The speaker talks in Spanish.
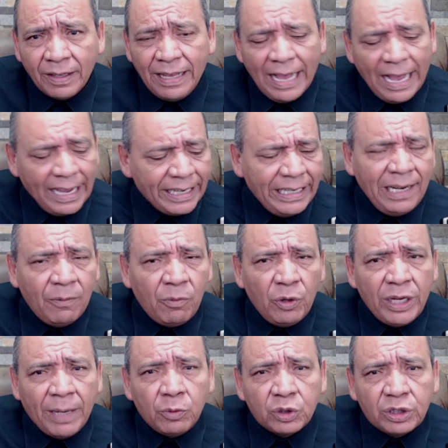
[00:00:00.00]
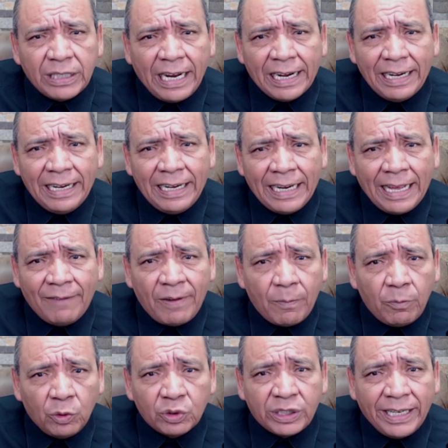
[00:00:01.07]
Aquí le voy a mostrar la
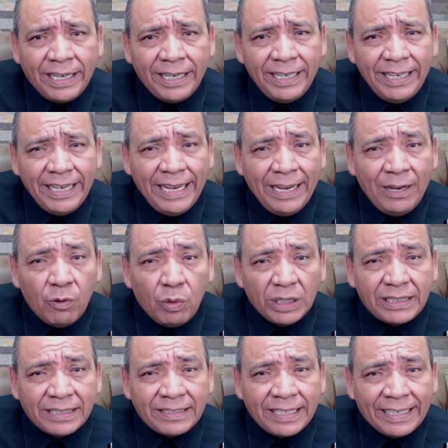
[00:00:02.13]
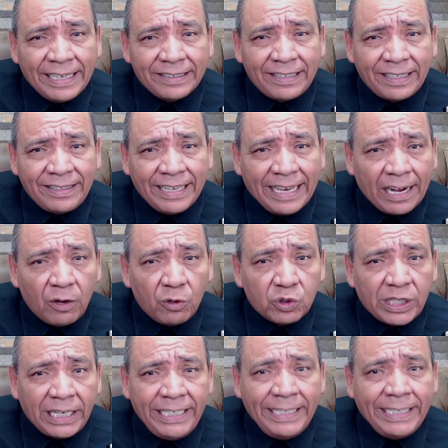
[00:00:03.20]
famosa encuestas secretas de Carlos
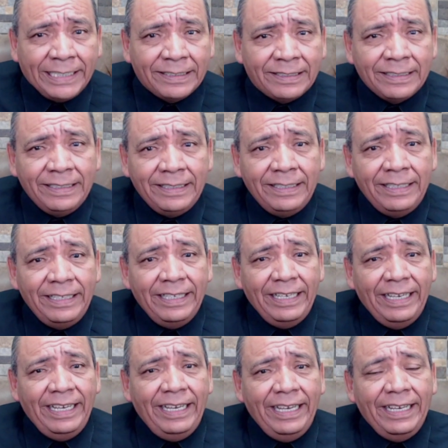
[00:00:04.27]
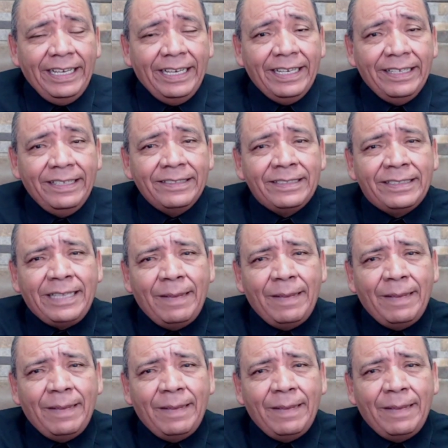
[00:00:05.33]
Salinas. Se